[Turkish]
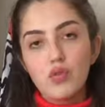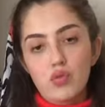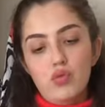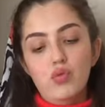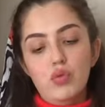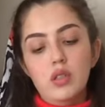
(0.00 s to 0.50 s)

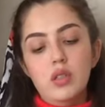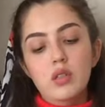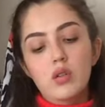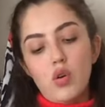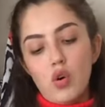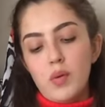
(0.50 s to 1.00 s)
ürünleri
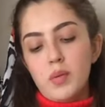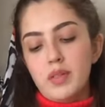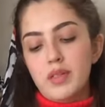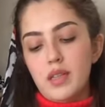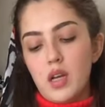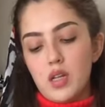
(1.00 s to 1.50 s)
koymamayı
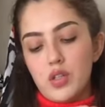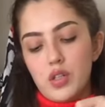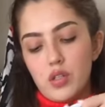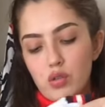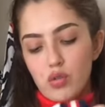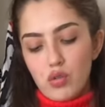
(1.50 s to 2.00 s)
tercih
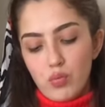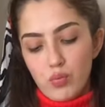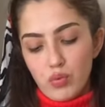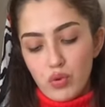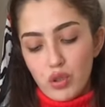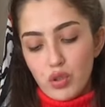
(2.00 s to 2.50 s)
ediyorum.
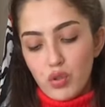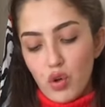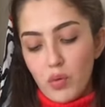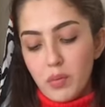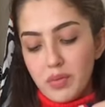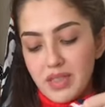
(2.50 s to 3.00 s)
Bunları
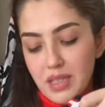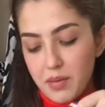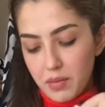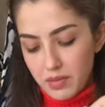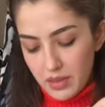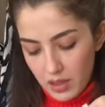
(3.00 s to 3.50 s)
koymamın
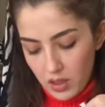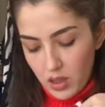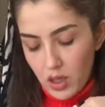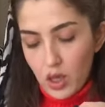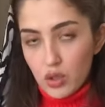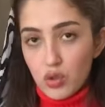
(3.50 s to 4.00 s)
sebebi de
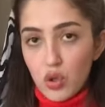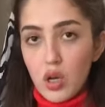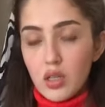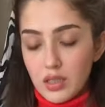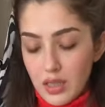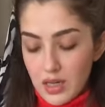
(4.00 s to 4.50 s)
şu
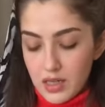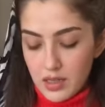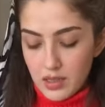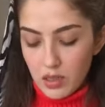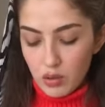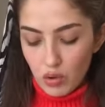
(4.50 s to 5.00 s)
an
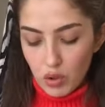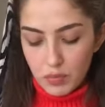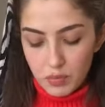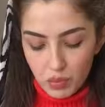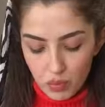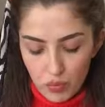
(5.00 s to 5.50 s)
gerçekten
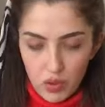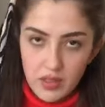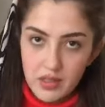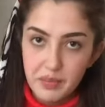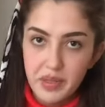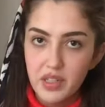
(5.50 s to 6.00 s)
dolabımı
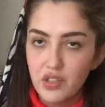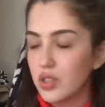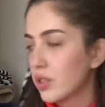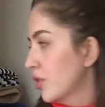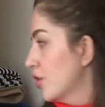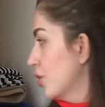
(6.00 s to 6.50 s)
ufaltmaya
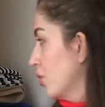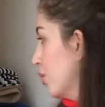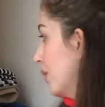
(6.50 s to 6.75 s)
çalışıyorum.